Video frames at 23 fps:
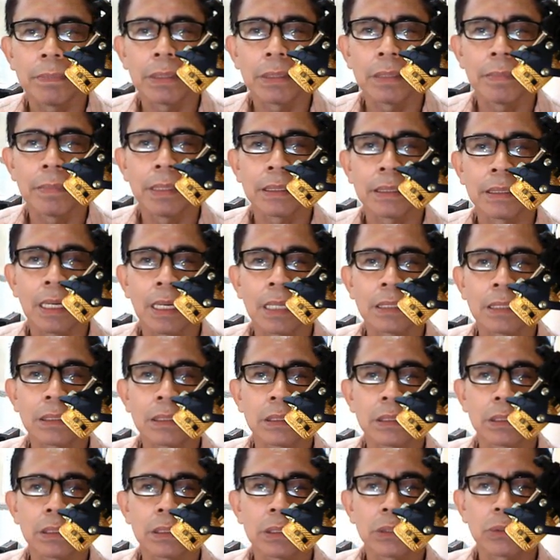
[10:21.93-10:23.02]
prevent
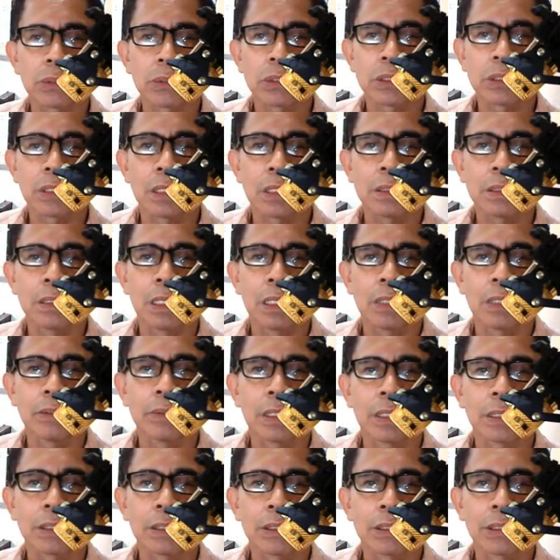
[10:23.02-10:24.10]
access to shutdown.
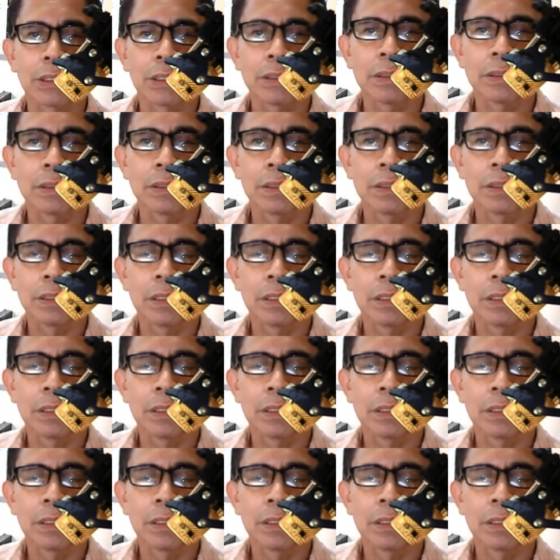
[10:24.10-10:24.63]
Ito yon.